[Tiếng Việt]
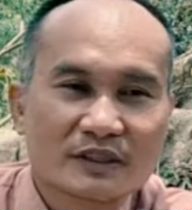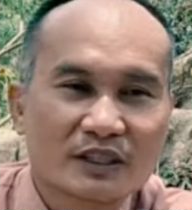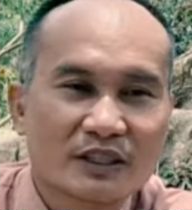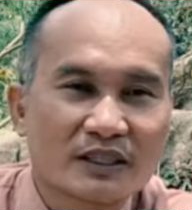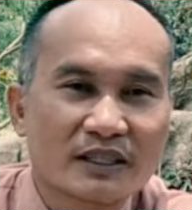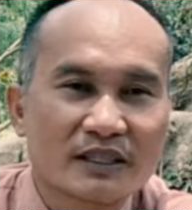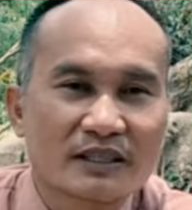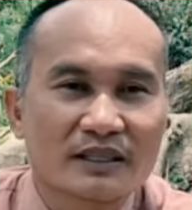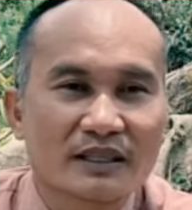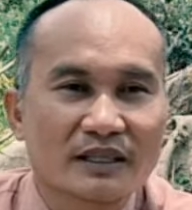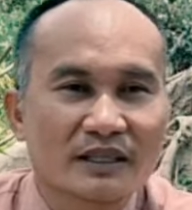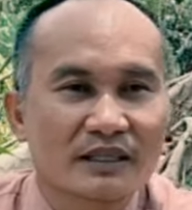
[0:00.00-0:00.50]
cho
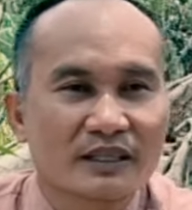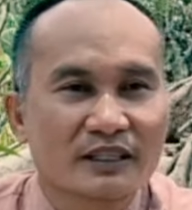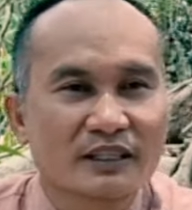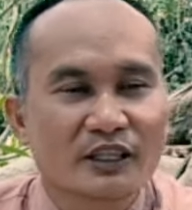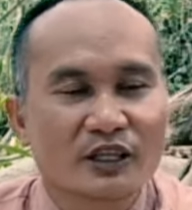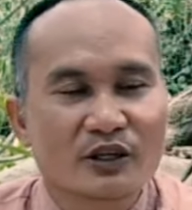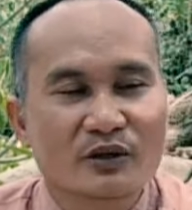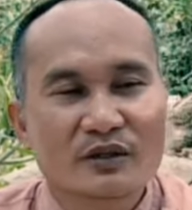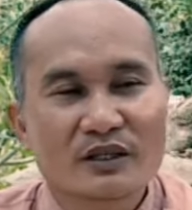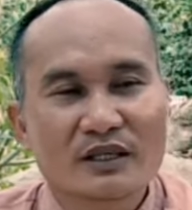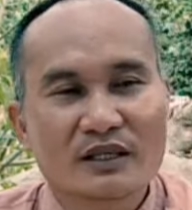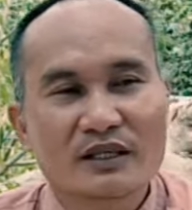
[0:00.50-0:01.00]
nên từ cái
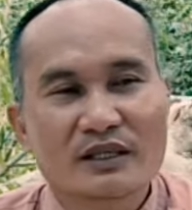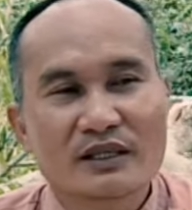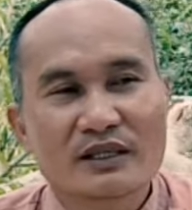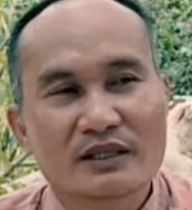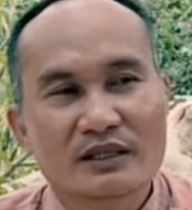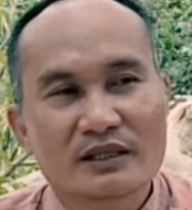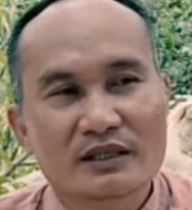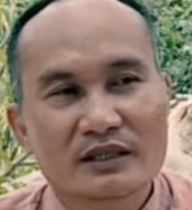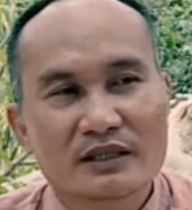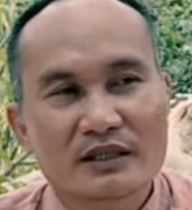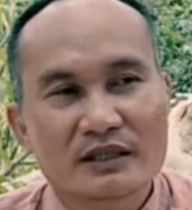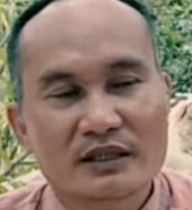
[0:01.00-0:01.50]
chỗ đó
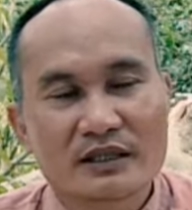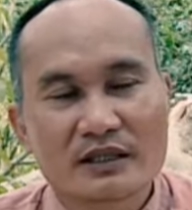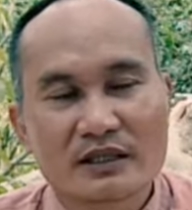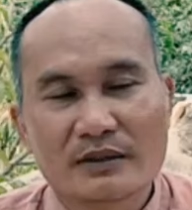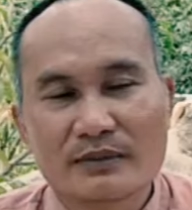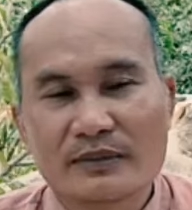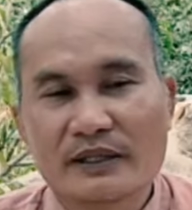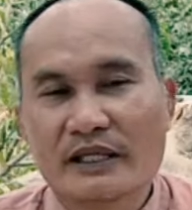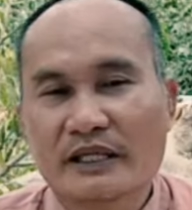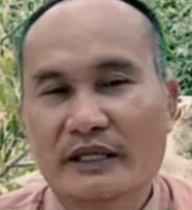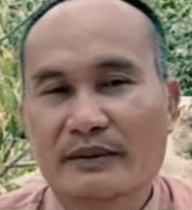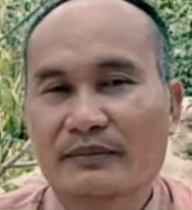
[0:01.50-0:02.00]

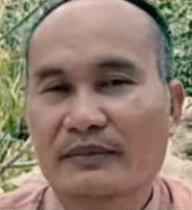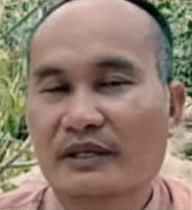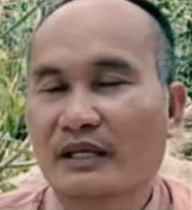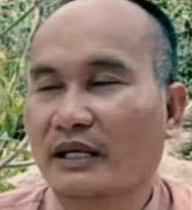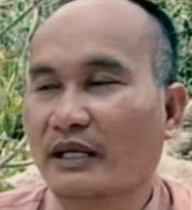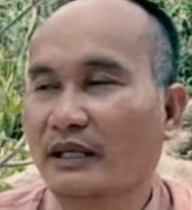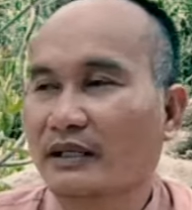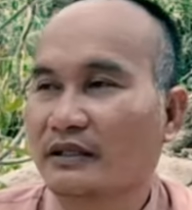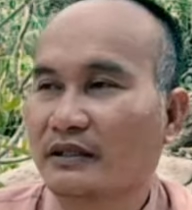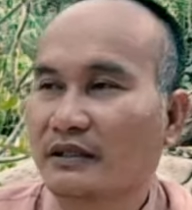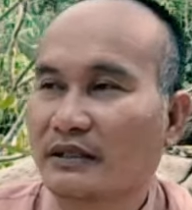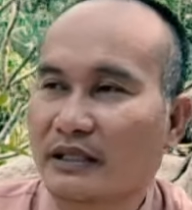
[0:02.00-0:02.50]
à, mấy em
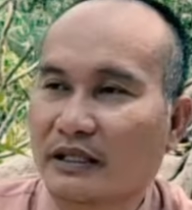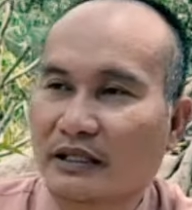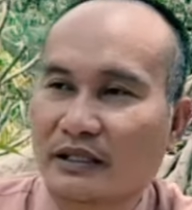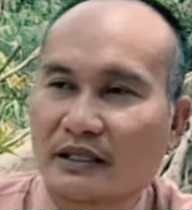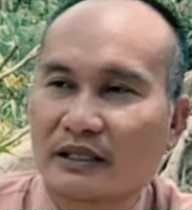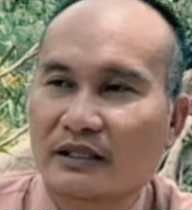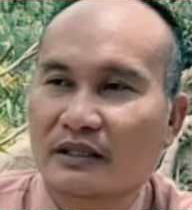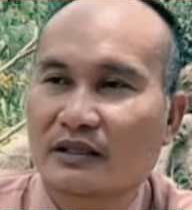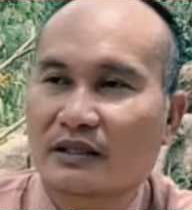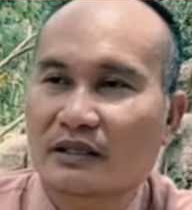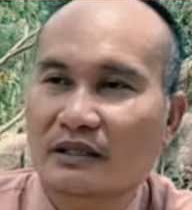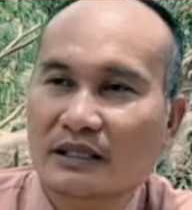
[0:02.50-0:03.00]
để như vậy
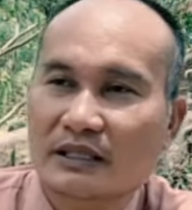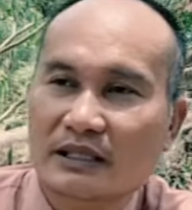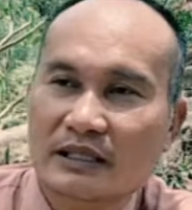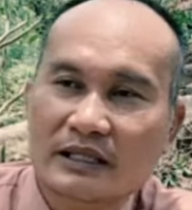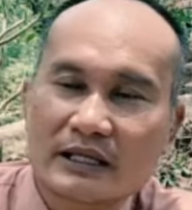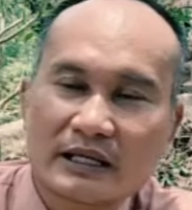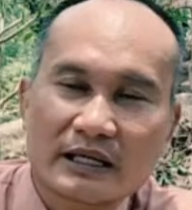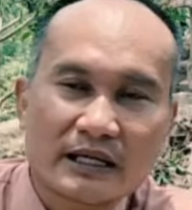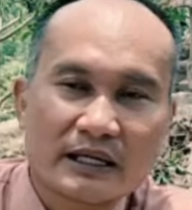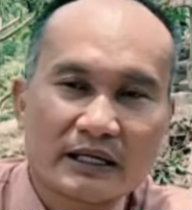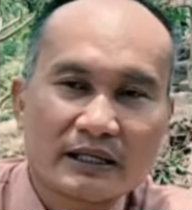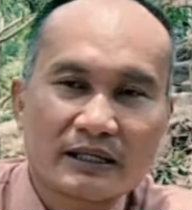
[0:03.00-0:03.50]
đặng cho tất
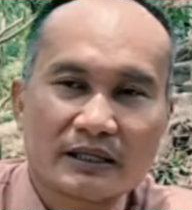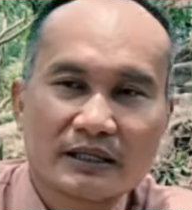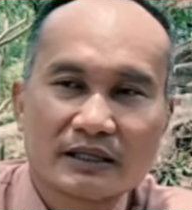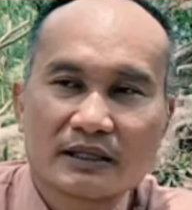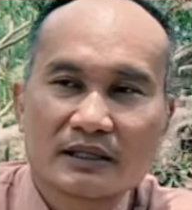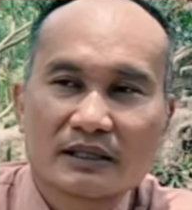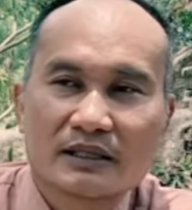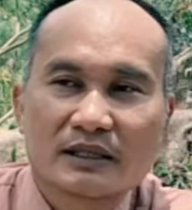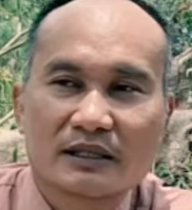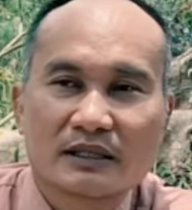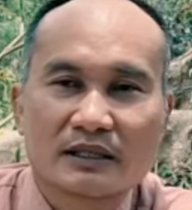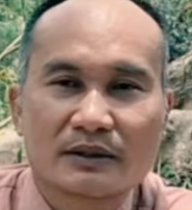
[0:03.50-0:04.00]
cả
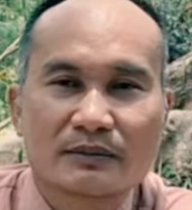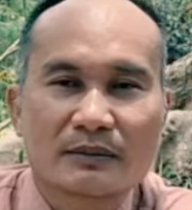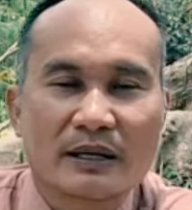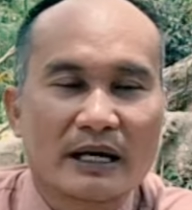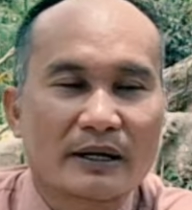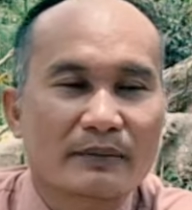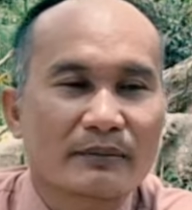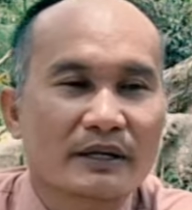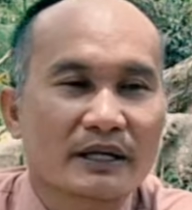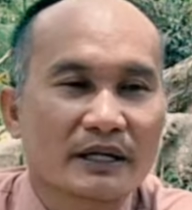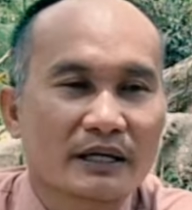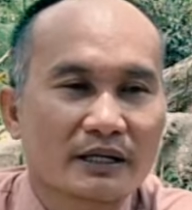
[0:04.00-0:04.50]
à,
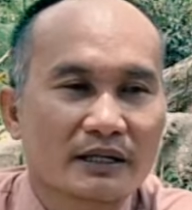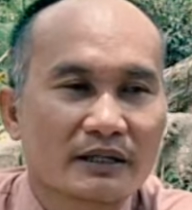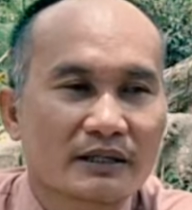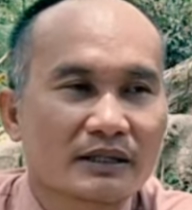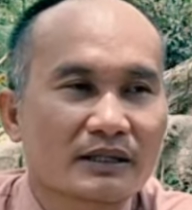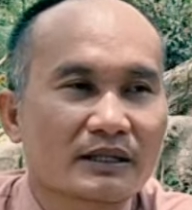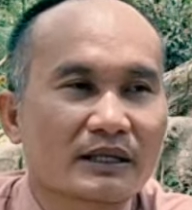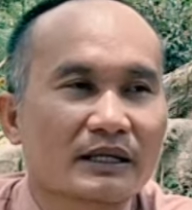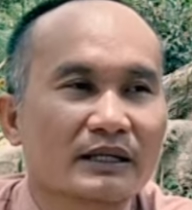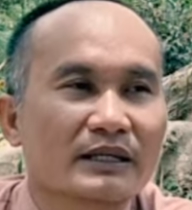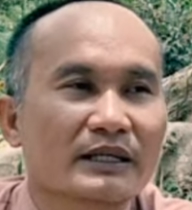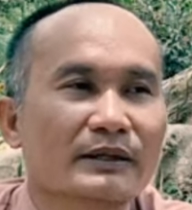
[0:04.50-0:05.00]
bạn bè
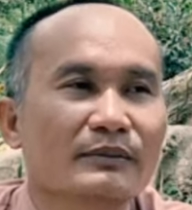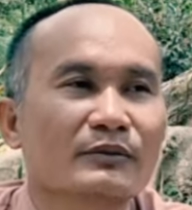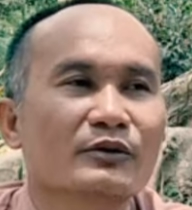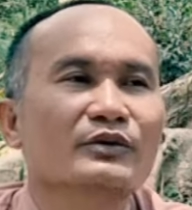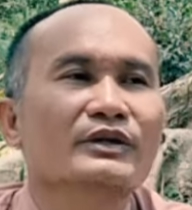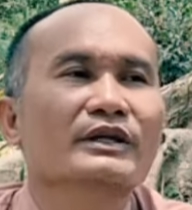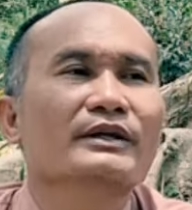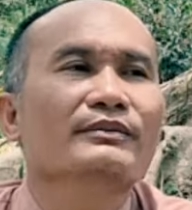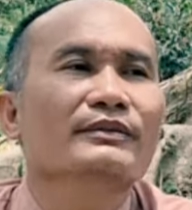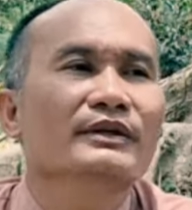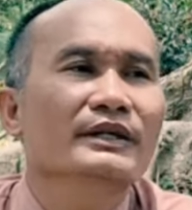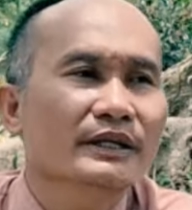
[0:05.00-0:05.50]
tất cả anh em đều
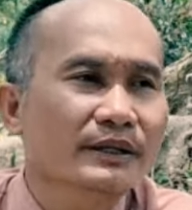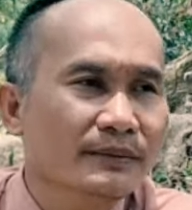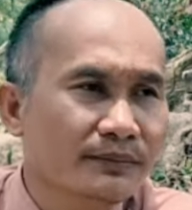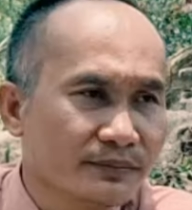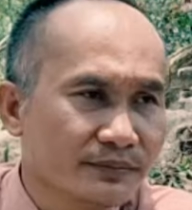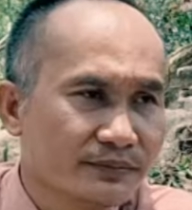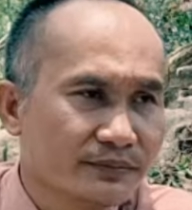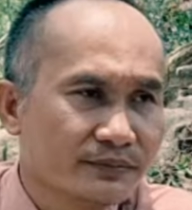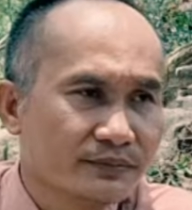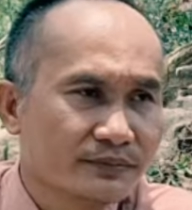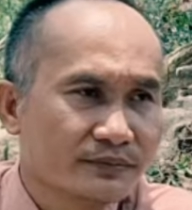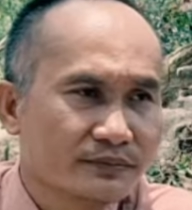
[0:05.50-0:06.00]
tìm thêm
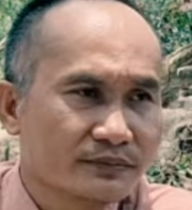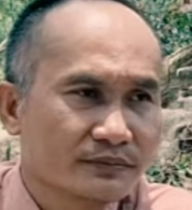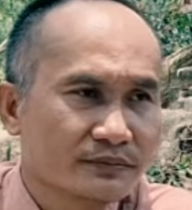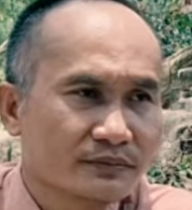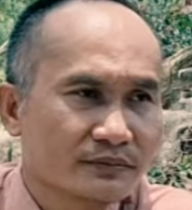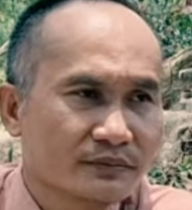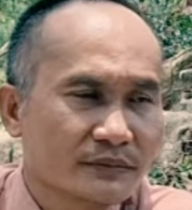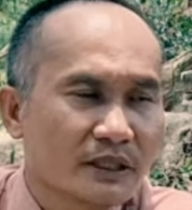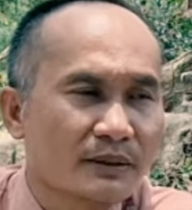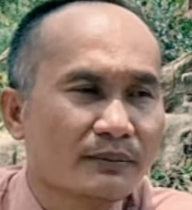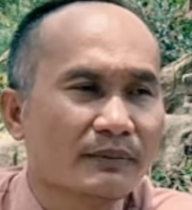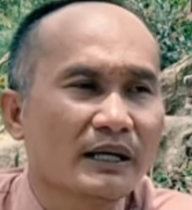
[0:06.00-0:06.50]

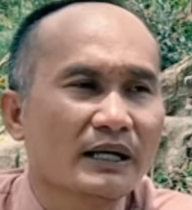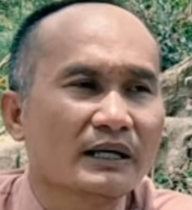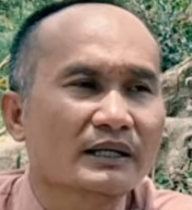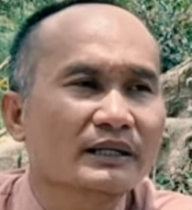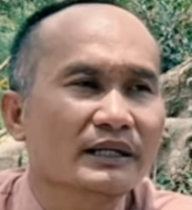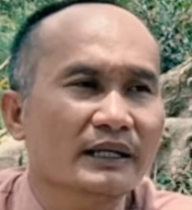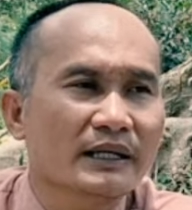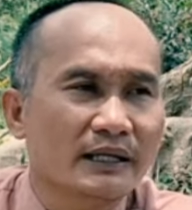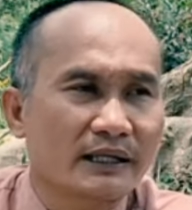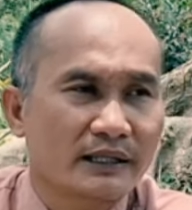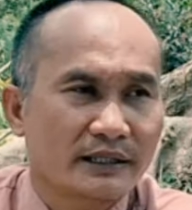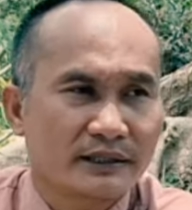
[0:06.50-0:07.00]
để mở
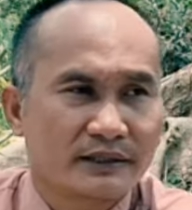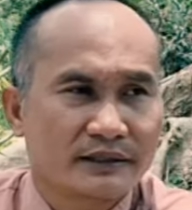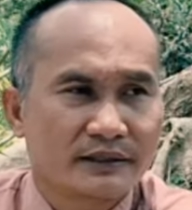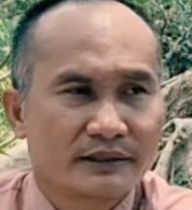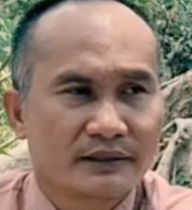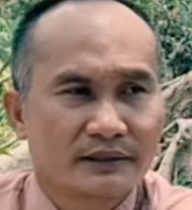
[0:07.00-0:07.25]
ra